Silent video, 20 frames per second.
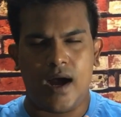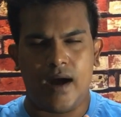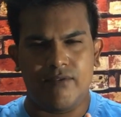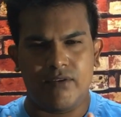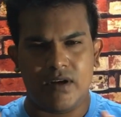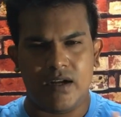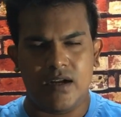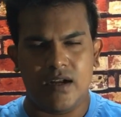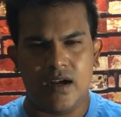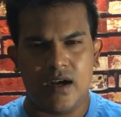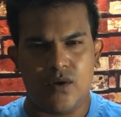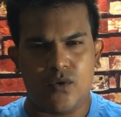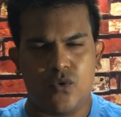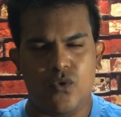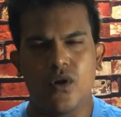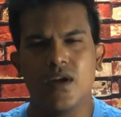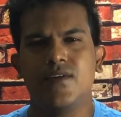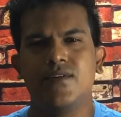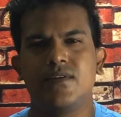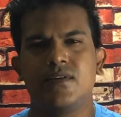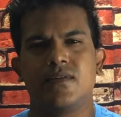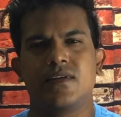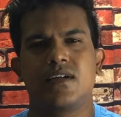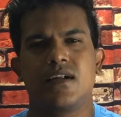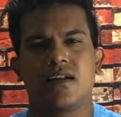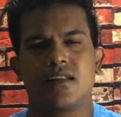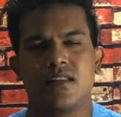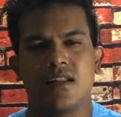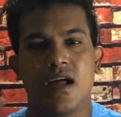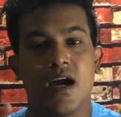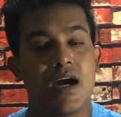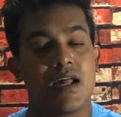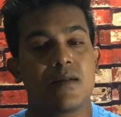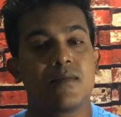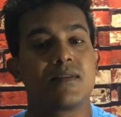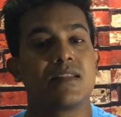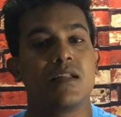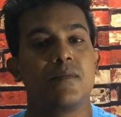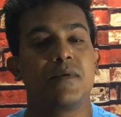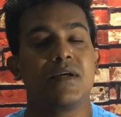அவங்க விட்டு விட்ட இடத்துல
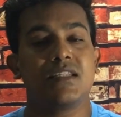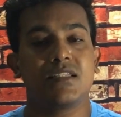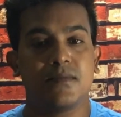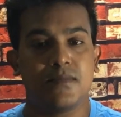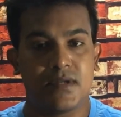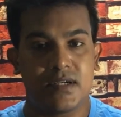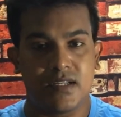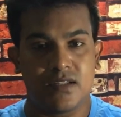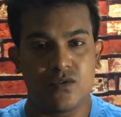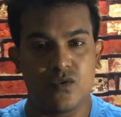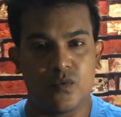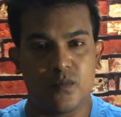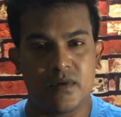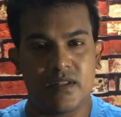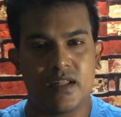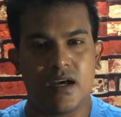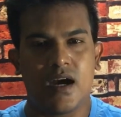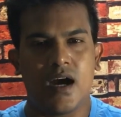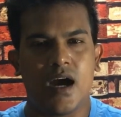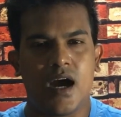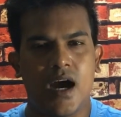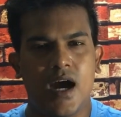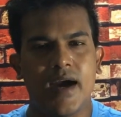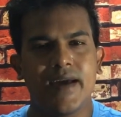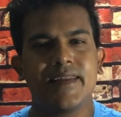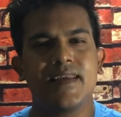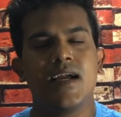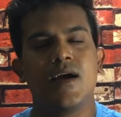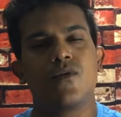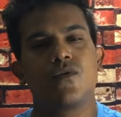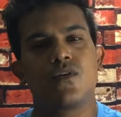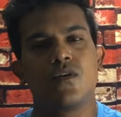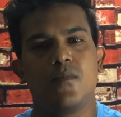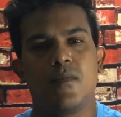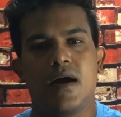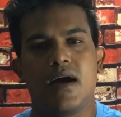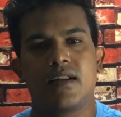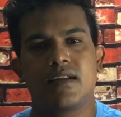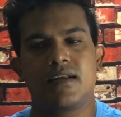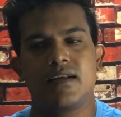ஆரம்பத்தில் பேசப்பட்டது உண்மைதான் ஆர்யாவுக்கு
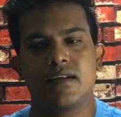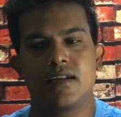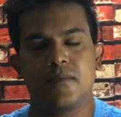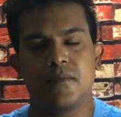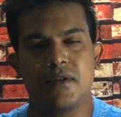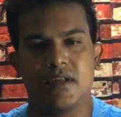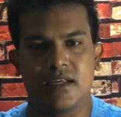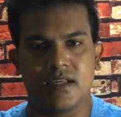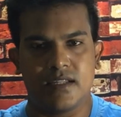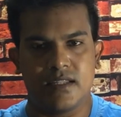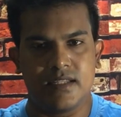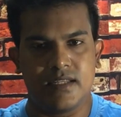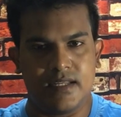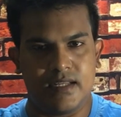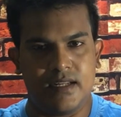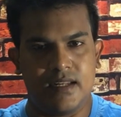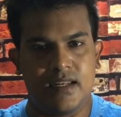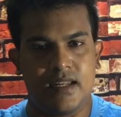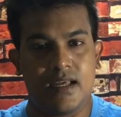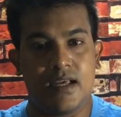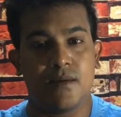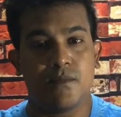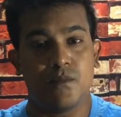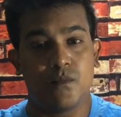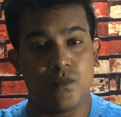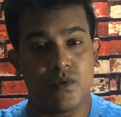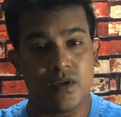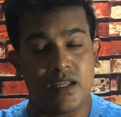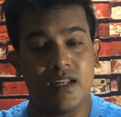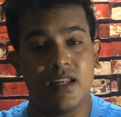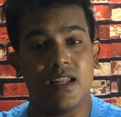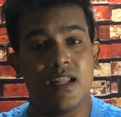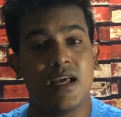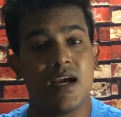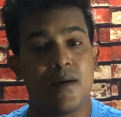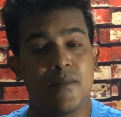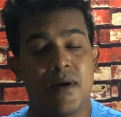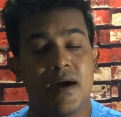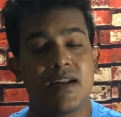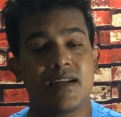மார்க்கெட் அப்படிங்கிறது இல்லை இல்லை
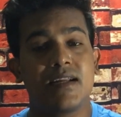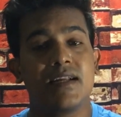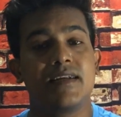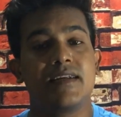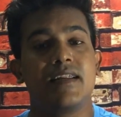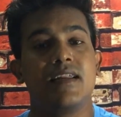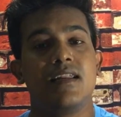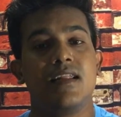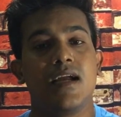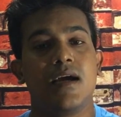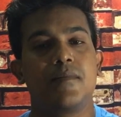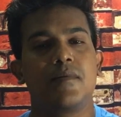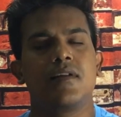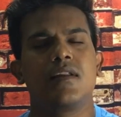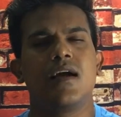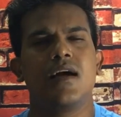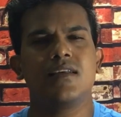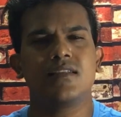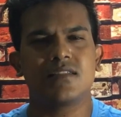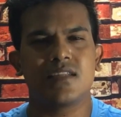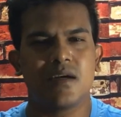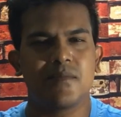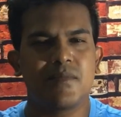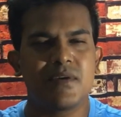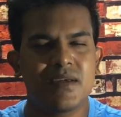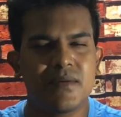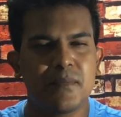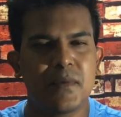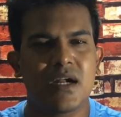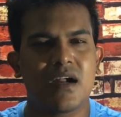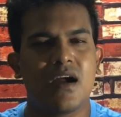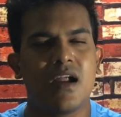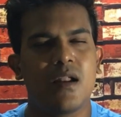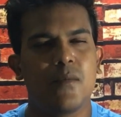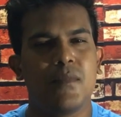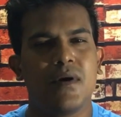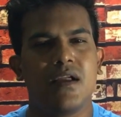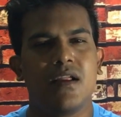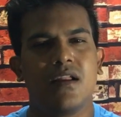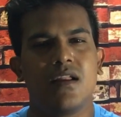மார்க்கெட் இல்லையா அப்படின்னா சமீப
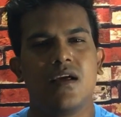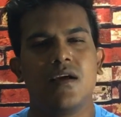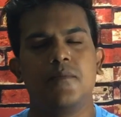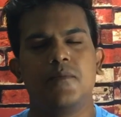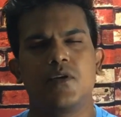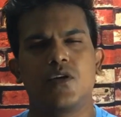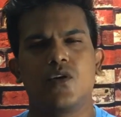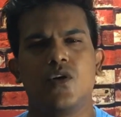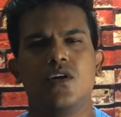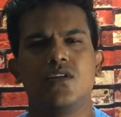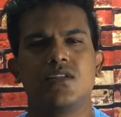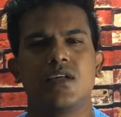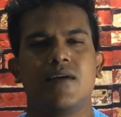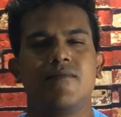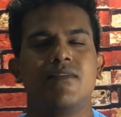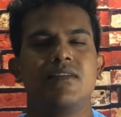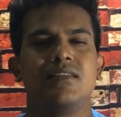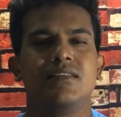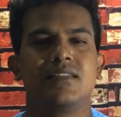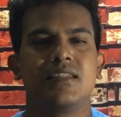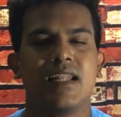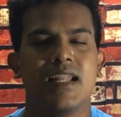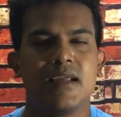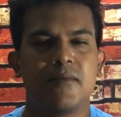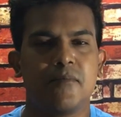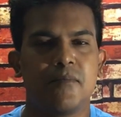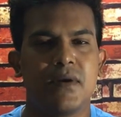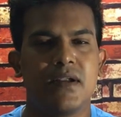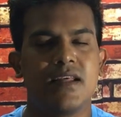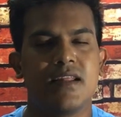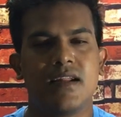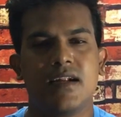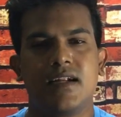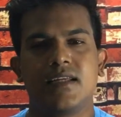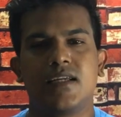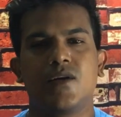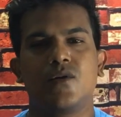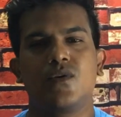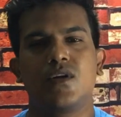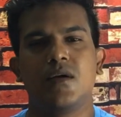காலமாக இல்லை பிகாஸ் அவர் செலக்ட் பண்ணி
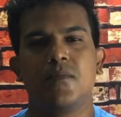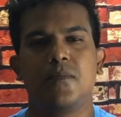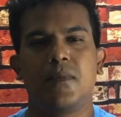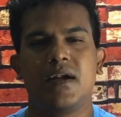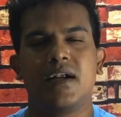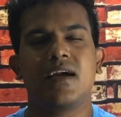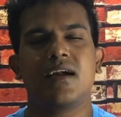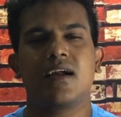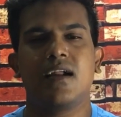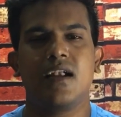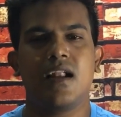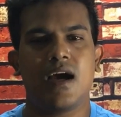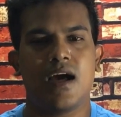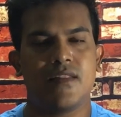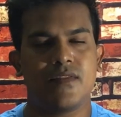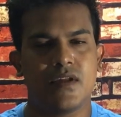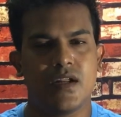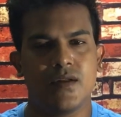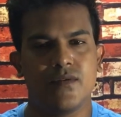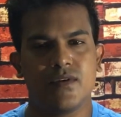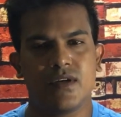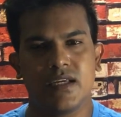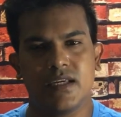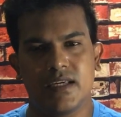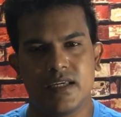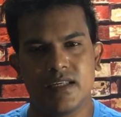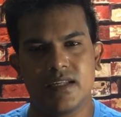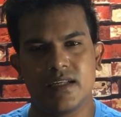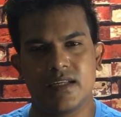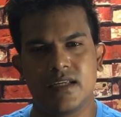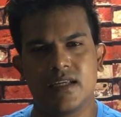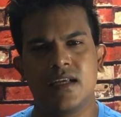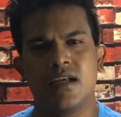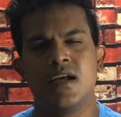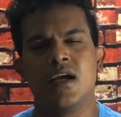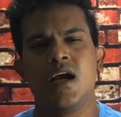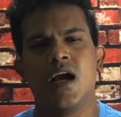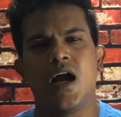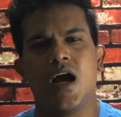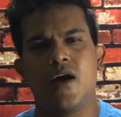நடிக்கக்கூடிய படங்கள் அந்த அளவுக்கு இருக்குது
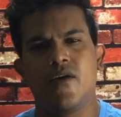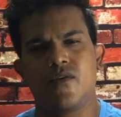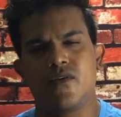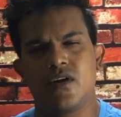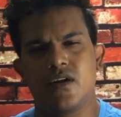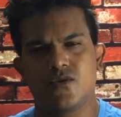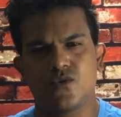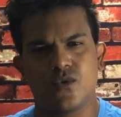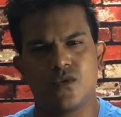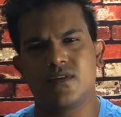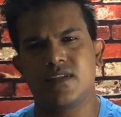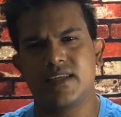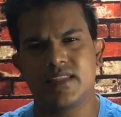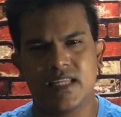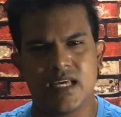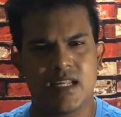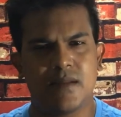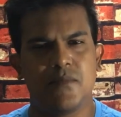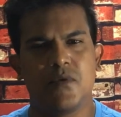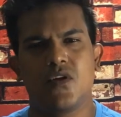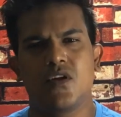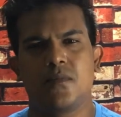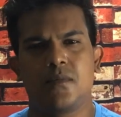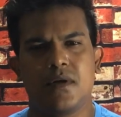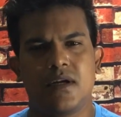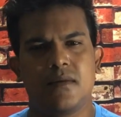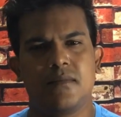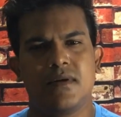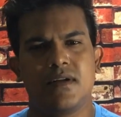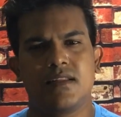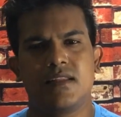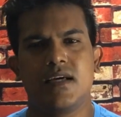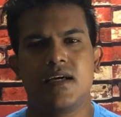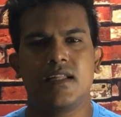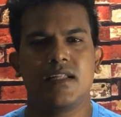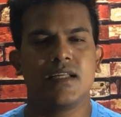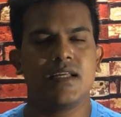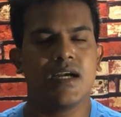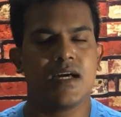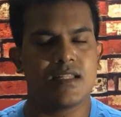அவரோட சொந்த தயாரிப்பில் ஒரு படம்
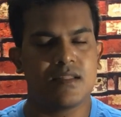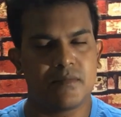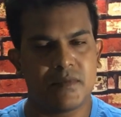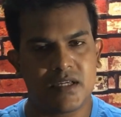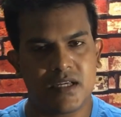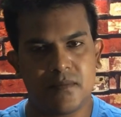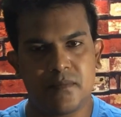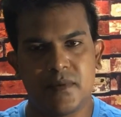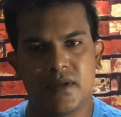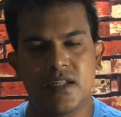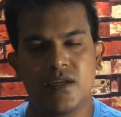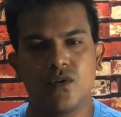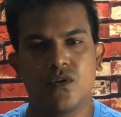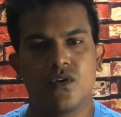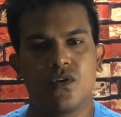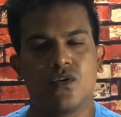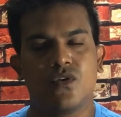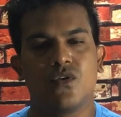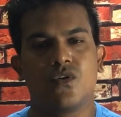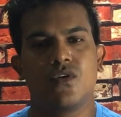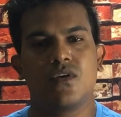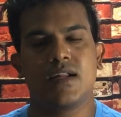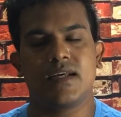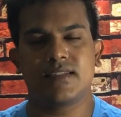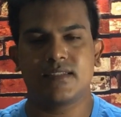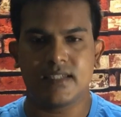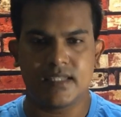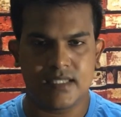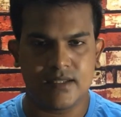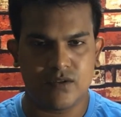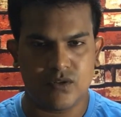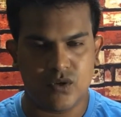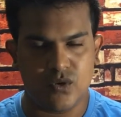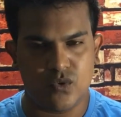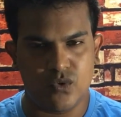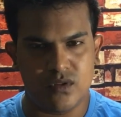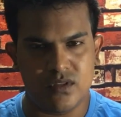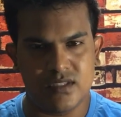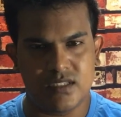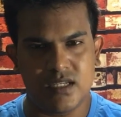எடுத்தார் அது மிகப்பெரிய ஒரு நஷ்டத்தை
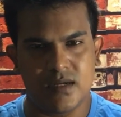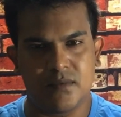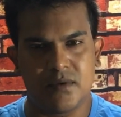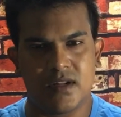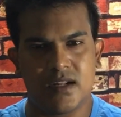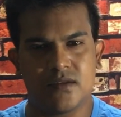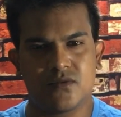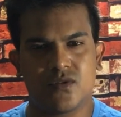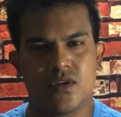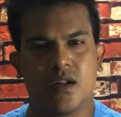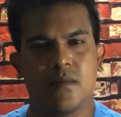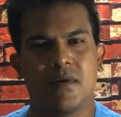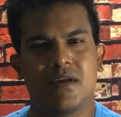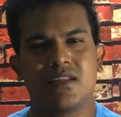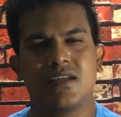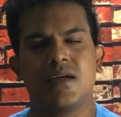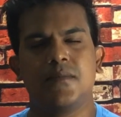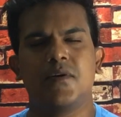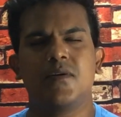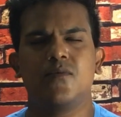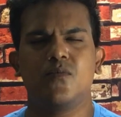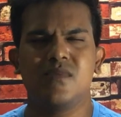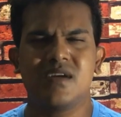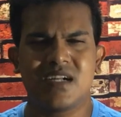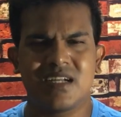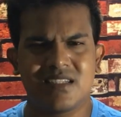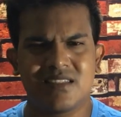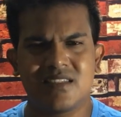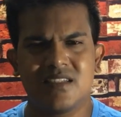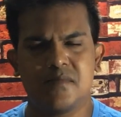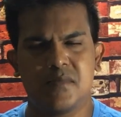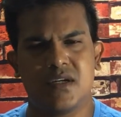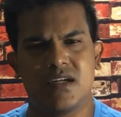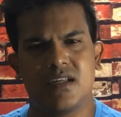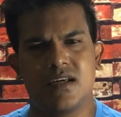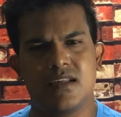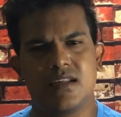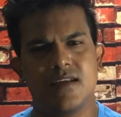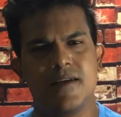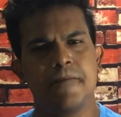அவருக்கு கொடுத்துச்சு அப்படின்னு சொல்லலாம் அதுக்கப்புறம் ரொம்ப
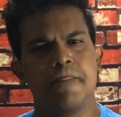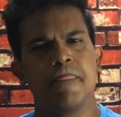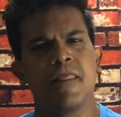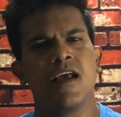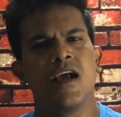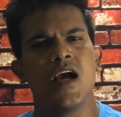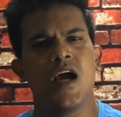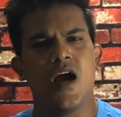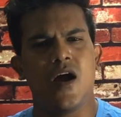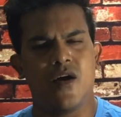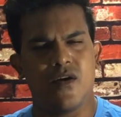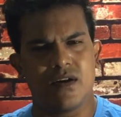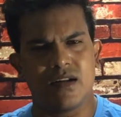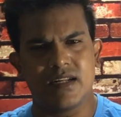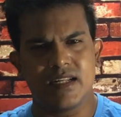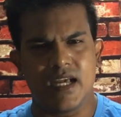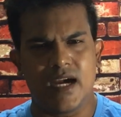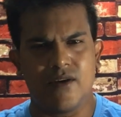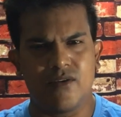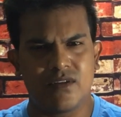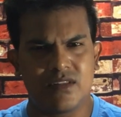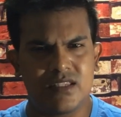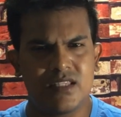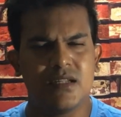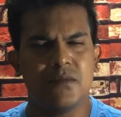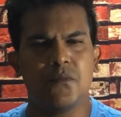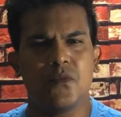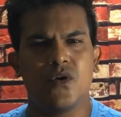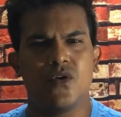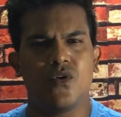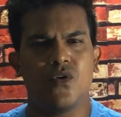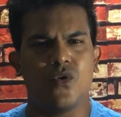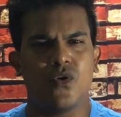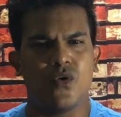கஷ்டப்பட்டார் அவர் அவர் திரும்ப